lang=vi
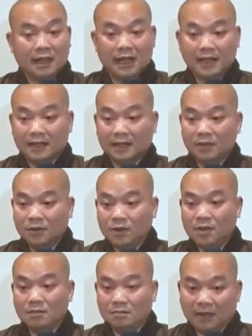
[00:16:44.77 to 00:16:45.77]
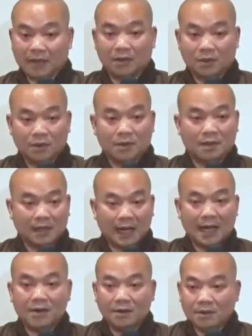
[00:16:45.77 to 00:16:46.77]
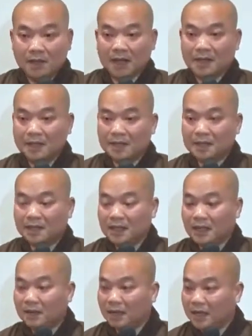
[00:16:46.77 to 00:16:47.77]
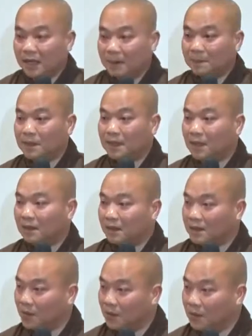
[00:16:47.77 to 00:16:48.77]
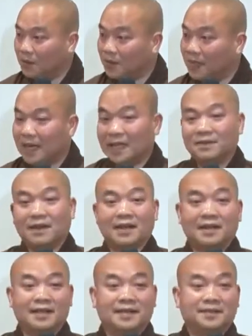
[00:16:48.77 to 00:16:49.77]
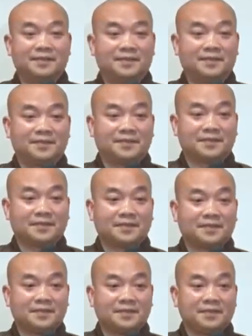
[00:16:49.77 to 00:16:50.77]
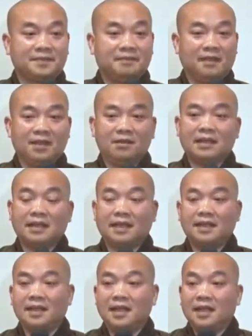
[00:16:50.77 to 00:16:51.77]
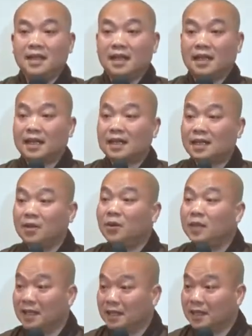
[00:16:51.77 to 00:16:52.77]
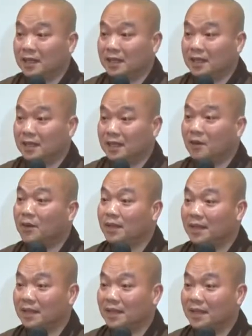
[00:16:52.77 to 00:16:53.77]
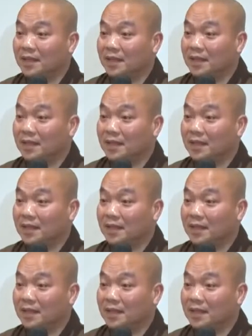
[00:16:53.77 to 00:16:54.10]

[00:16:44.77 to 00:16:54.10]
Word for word: anh uống mặc quần áo này kia thế nào là đẹp thế nào là xấu chẳng hạn như vậy đó thì chúng ta thấy là cái cái quy định cái quy định